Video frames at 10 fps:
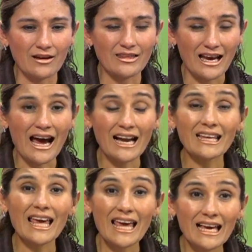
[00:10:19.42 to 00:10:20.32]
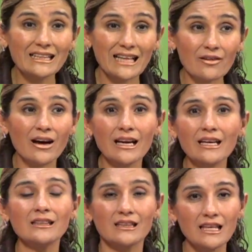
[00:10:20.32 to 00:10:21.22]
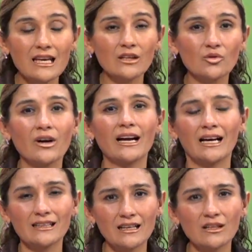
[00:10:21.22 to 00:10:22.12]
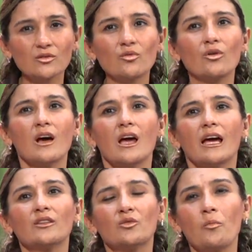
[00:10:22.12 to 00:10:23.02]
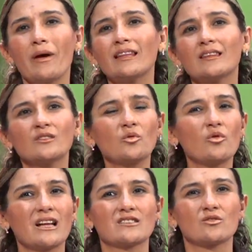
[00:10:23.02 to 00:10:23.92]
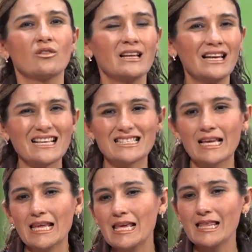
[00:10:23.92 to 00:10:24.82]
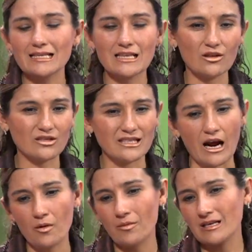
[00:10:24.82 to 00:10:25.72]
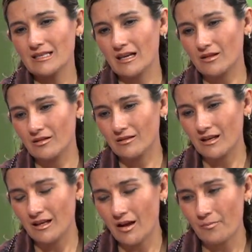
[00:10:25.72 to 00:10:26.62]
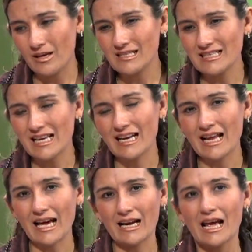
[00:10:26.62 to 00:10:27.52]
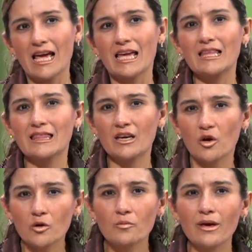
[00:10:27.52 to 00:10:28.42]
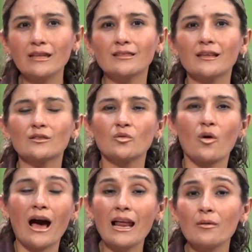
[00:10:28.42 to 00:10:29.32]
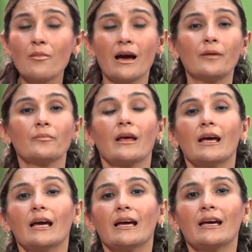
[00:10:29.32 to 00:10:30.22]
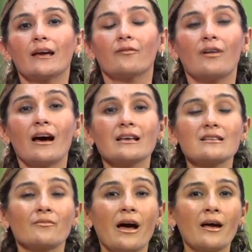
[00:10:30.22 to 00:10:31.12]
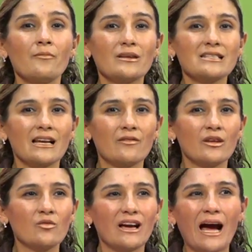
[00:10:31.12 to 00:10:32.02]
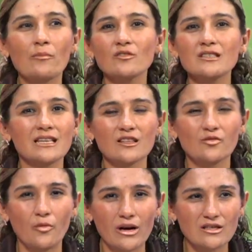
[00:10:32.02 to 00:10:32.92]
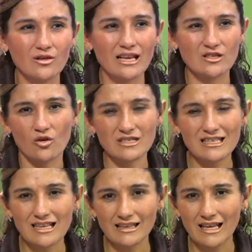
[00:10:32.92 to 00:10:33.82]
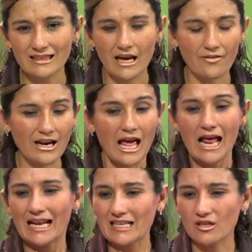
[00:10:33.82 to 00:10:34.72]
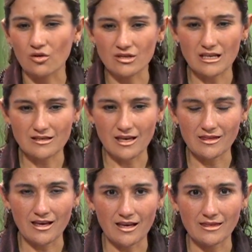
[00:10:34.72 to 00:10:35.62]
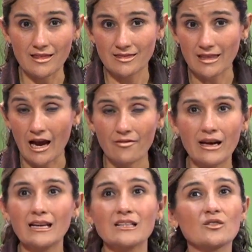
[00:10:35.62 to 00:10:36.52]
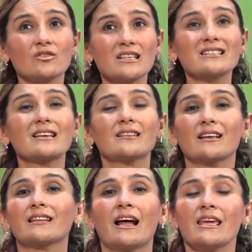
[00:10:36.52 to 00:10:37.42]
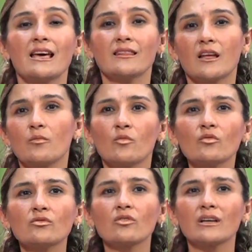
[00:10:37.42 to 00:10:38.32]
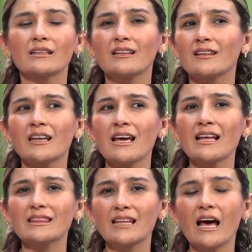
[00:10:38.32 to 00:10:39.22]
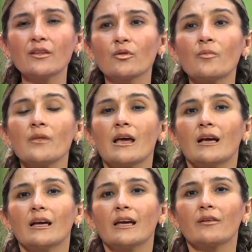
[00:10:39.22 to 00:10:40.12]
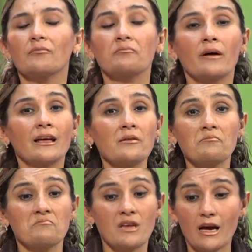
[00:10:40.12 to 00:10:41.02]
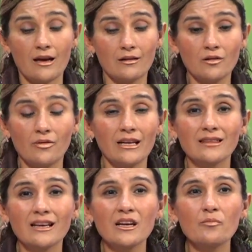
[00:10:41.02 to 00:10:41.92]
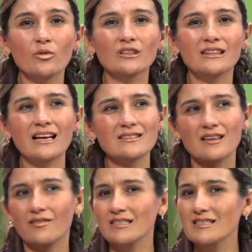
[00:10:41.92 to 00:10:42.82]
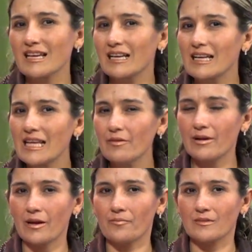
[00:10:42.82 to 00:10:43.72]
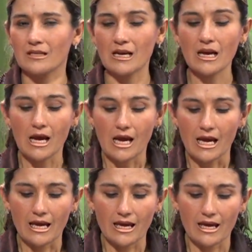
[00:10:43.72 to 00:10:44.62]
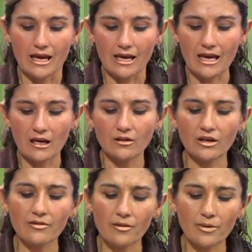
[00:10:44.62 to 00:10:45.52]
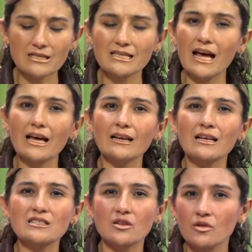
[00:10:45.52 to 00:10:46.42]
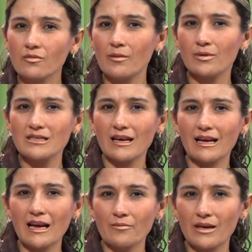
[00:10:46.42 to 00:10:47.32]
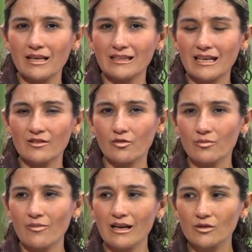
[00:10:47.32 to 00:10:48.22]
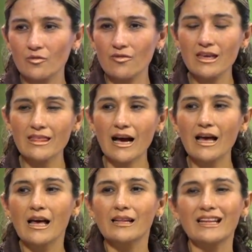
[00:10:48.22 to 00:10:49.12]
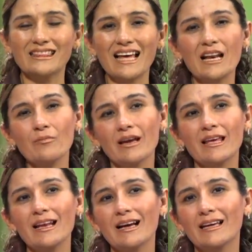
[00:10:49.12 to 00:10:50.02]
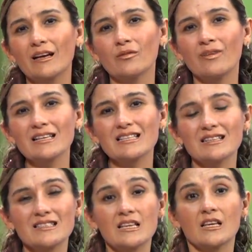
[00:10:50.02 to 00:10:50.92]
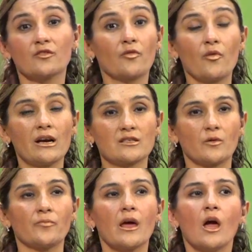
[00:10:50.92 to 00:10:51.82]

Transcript: dejar que Él trabaje en ti, en tu carácter, en tu, en tu mente, en tu corazón, en las heridas, en los traumas y empiece a sanar interiormente tu alma, eh, va, va, a empezar a ver un cambio sin esfuerzo. Las cosas que te ataban, las cosas que te tentaban, las cosas que te atraían del mundo y que te tenían atado, eh, van, ya no van a tener importancia, vas a ser libre. ¿sí? Eh, ¿Qué es lo que va a pasar? El Señor va a empezar a cambiar y a transformar tu vida de tal manera que lo va a hacer sin esfuerzo.